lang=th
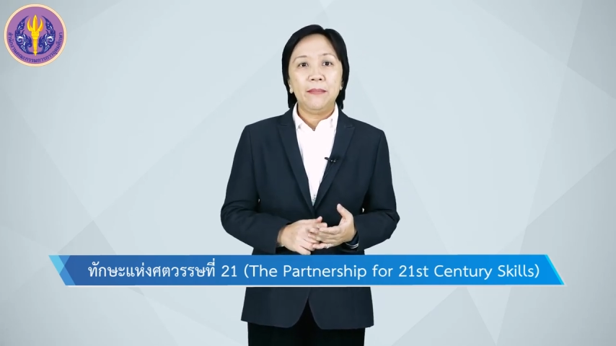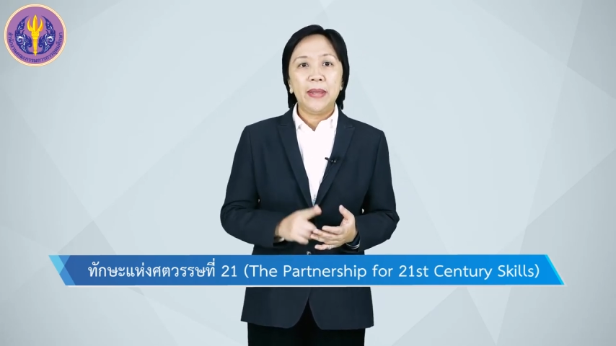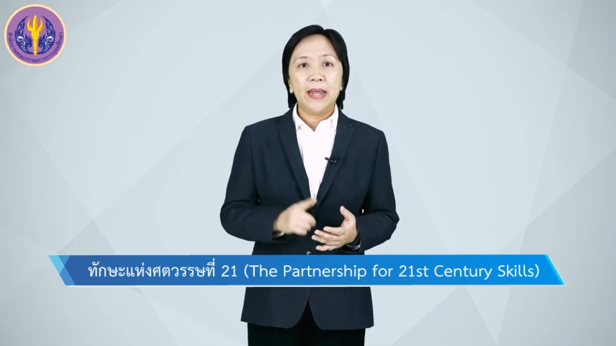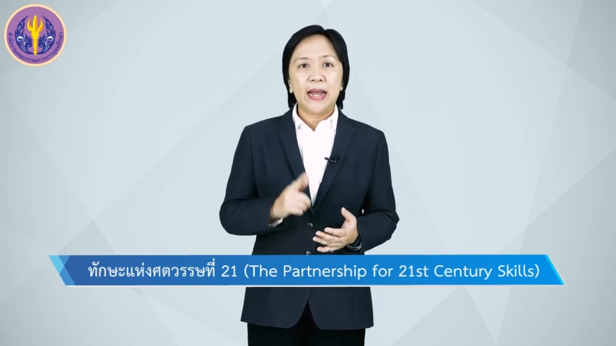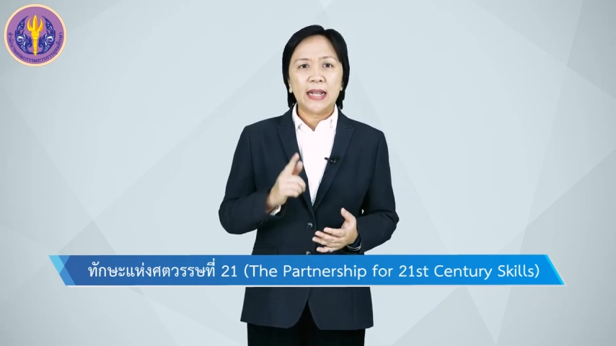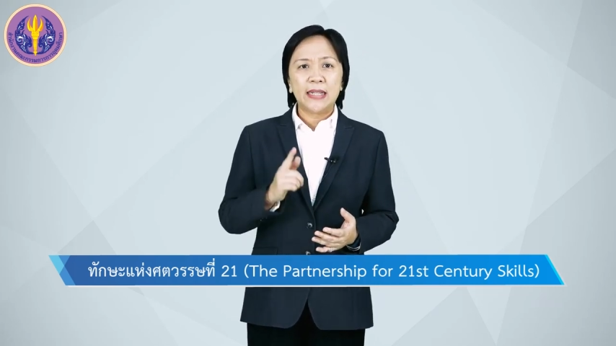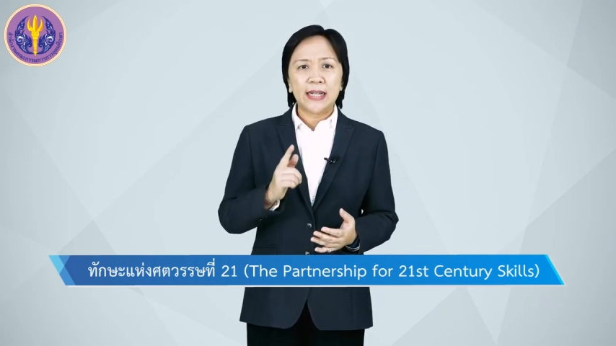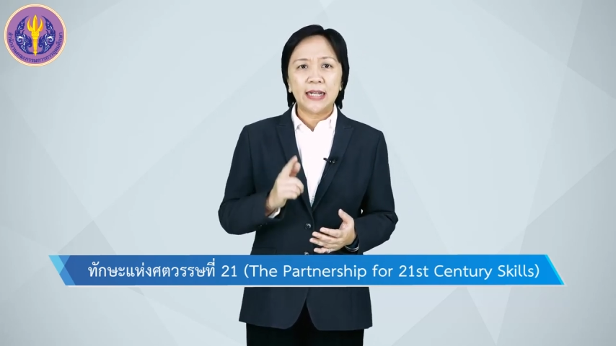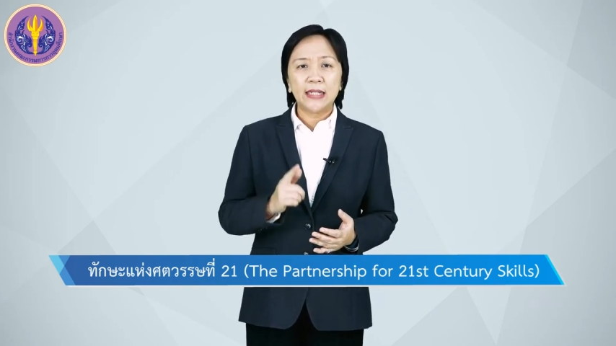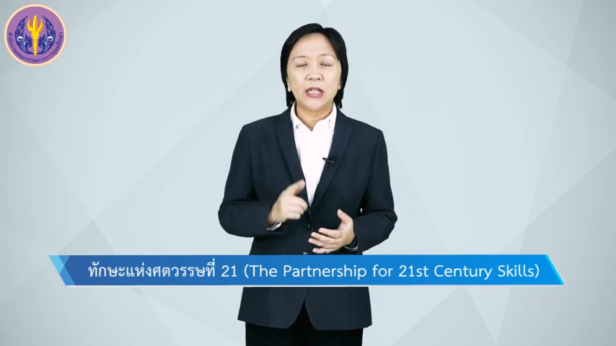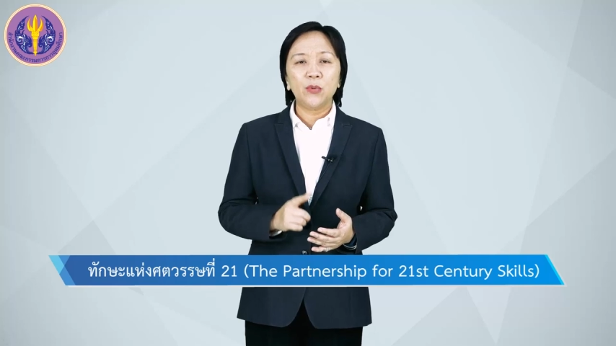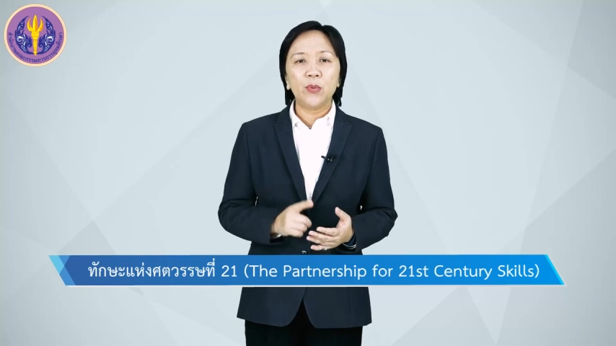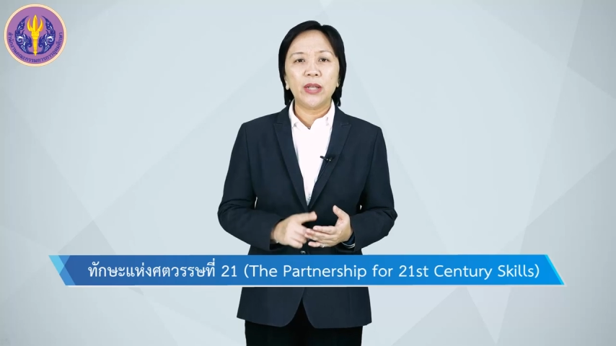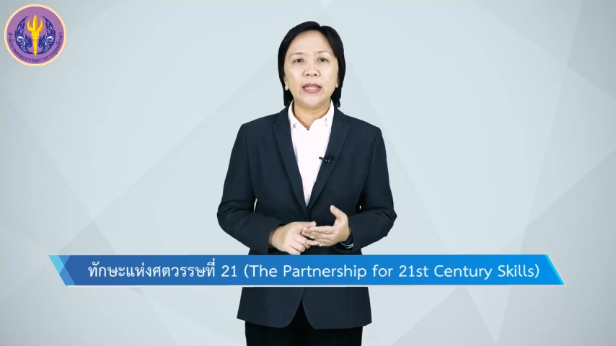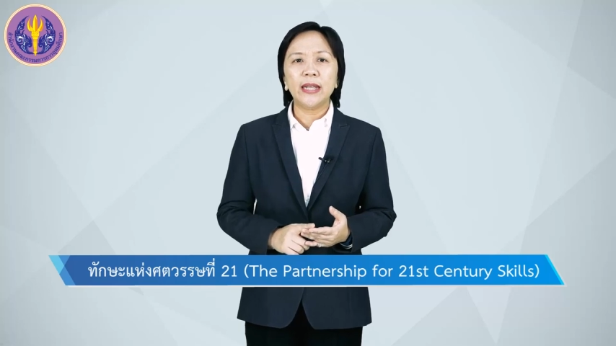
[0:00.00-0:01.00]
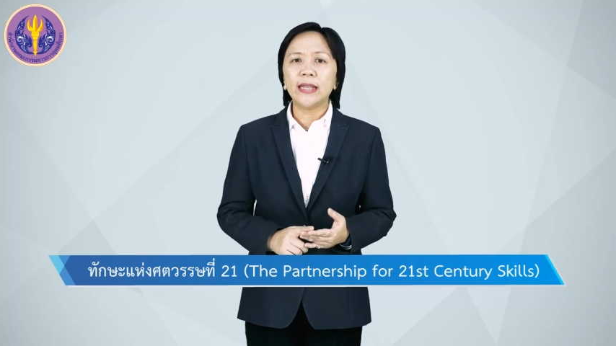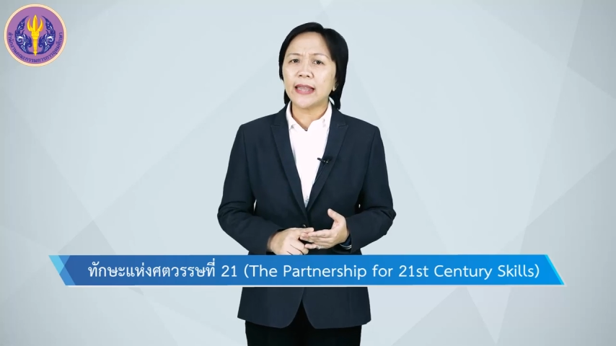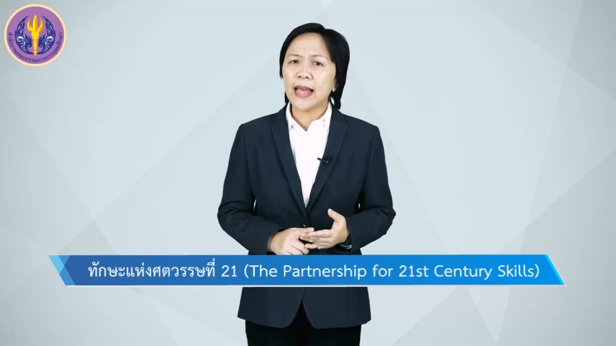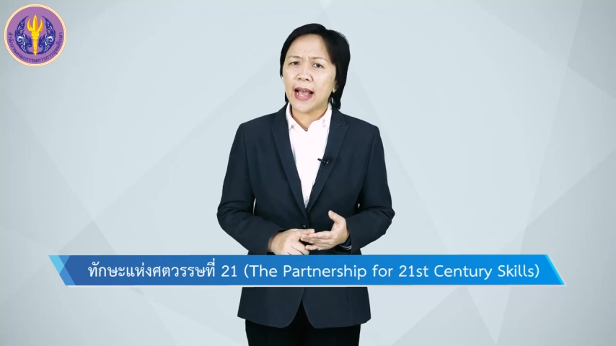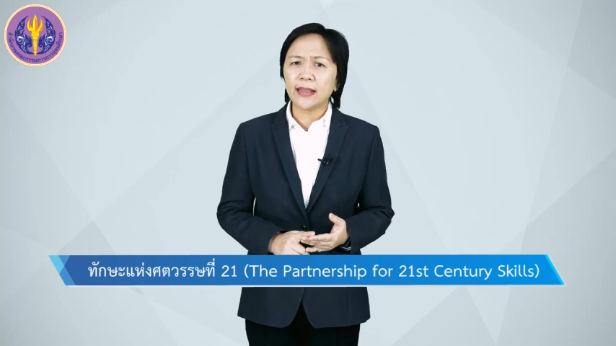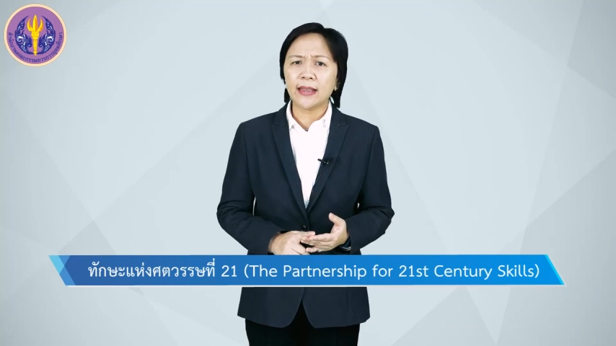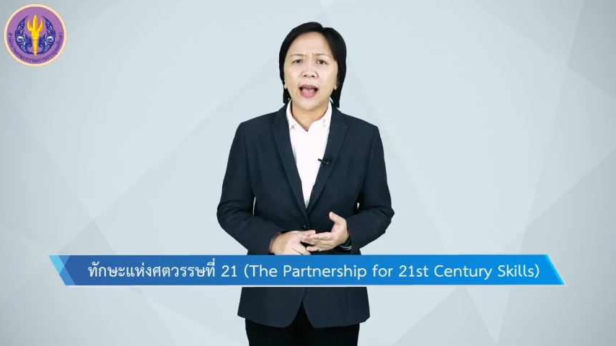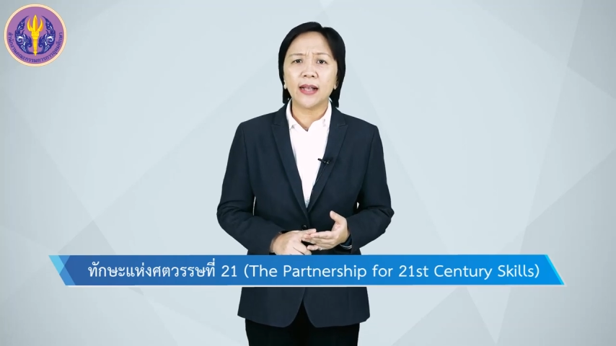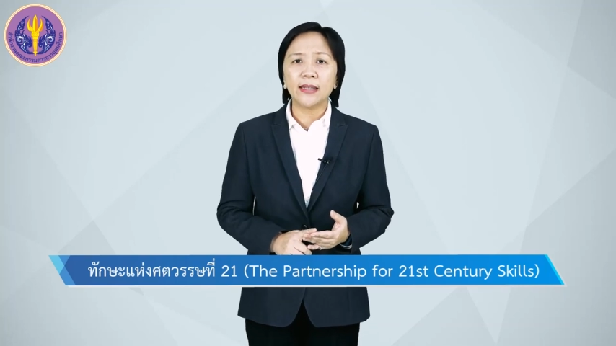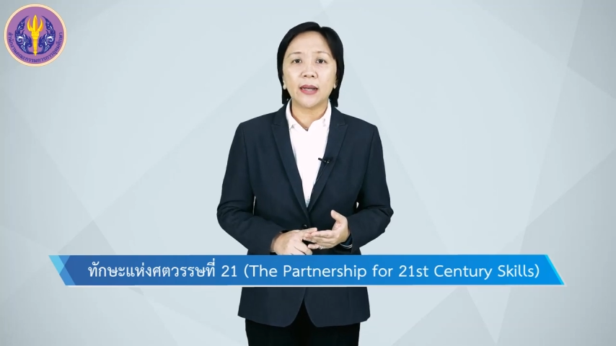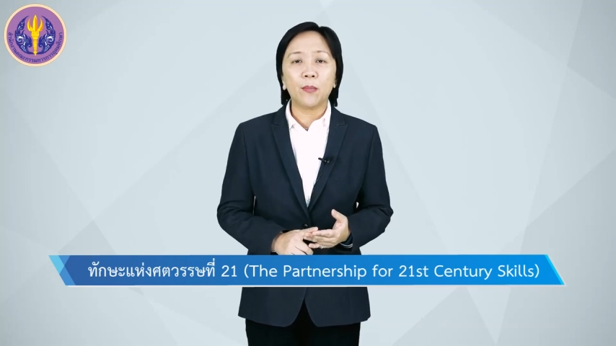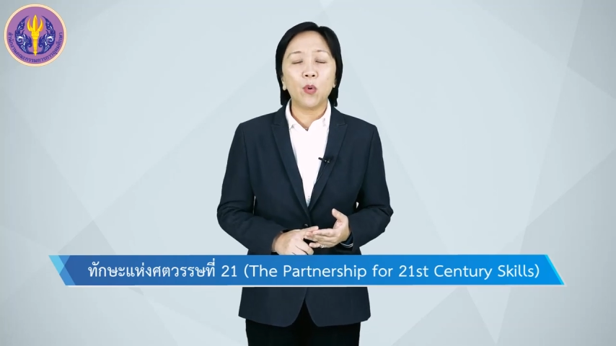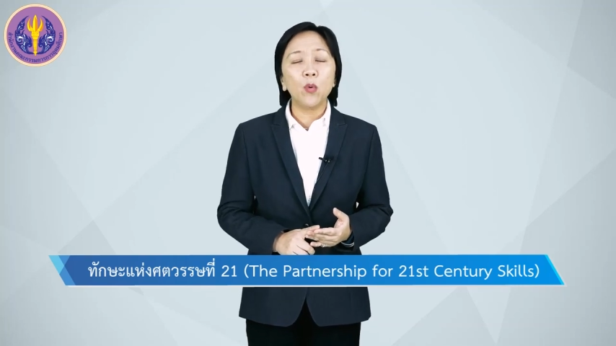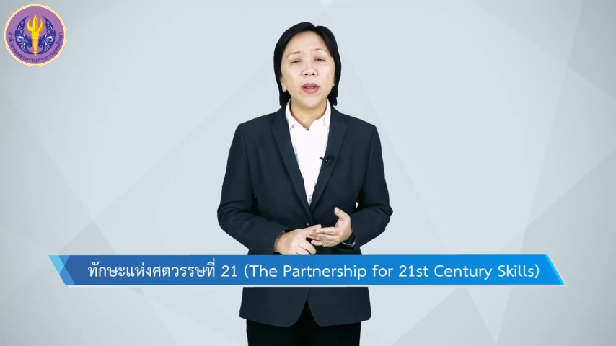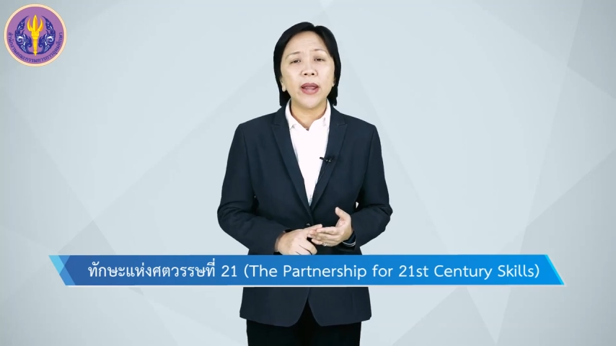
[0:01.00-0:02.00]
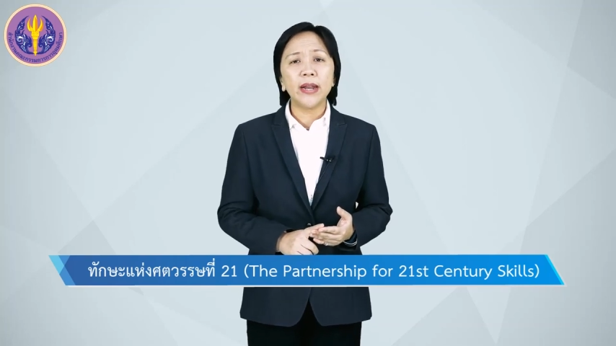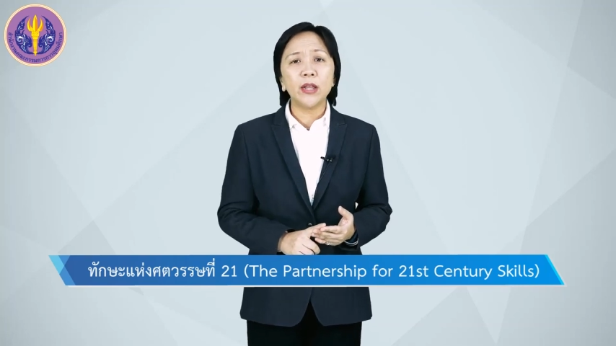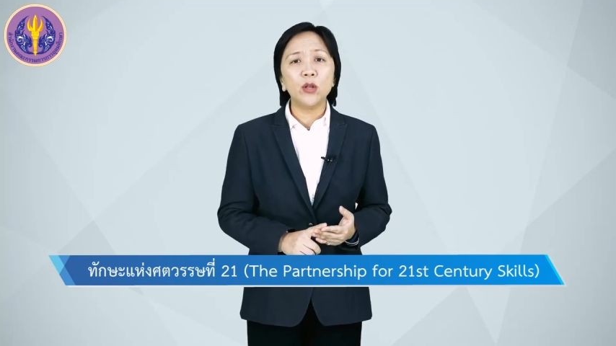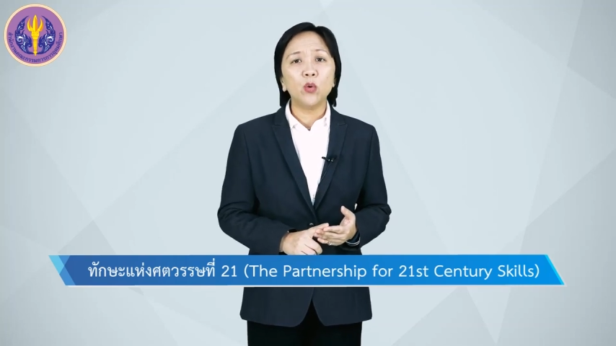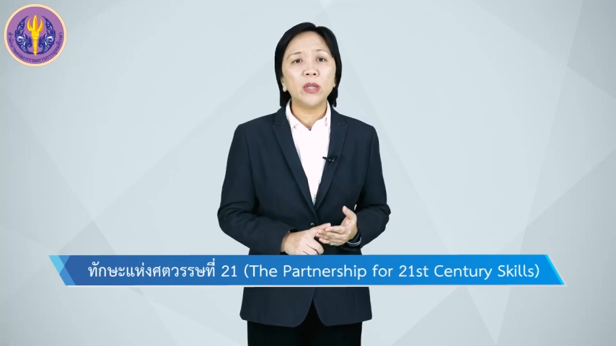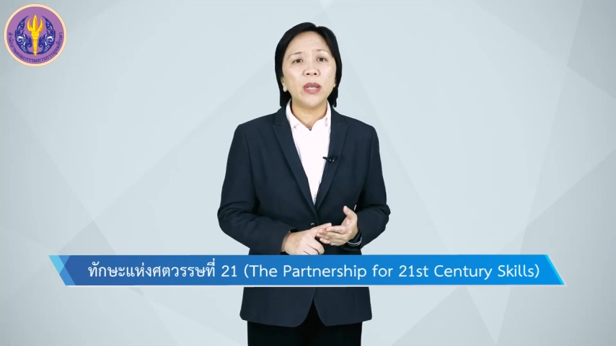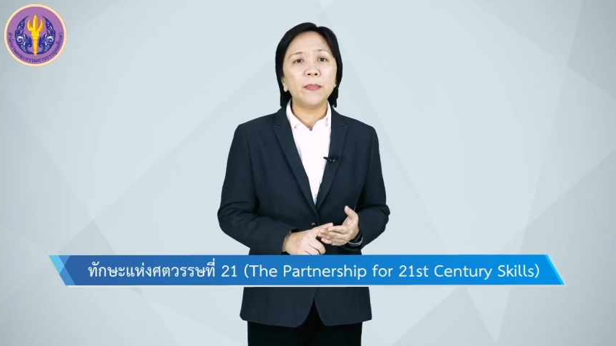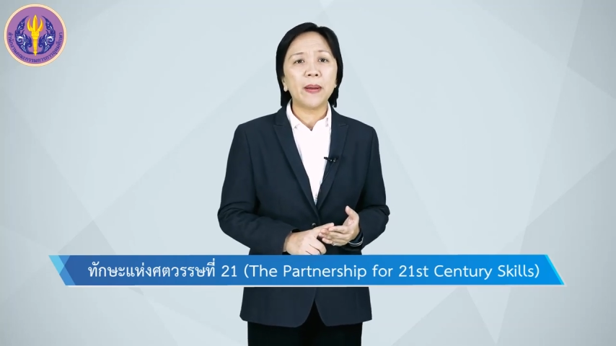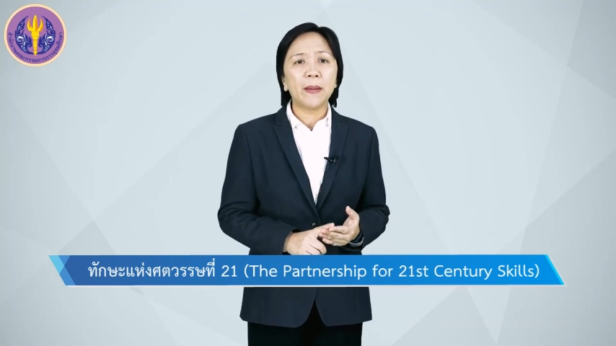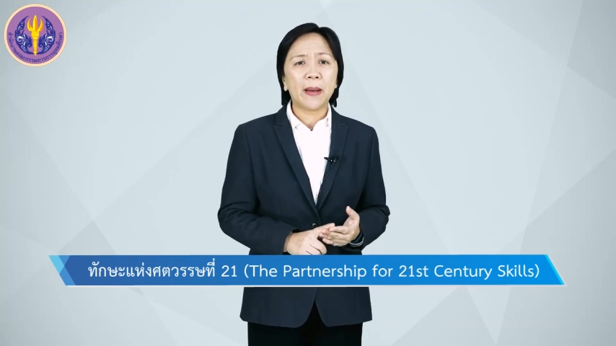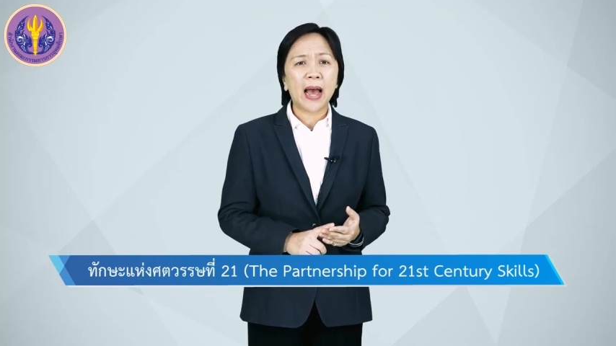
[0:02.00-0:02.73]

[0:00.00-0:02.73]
มีการใช้ชีวิตที่แตกต่างจากผู้เรียนในยุคที่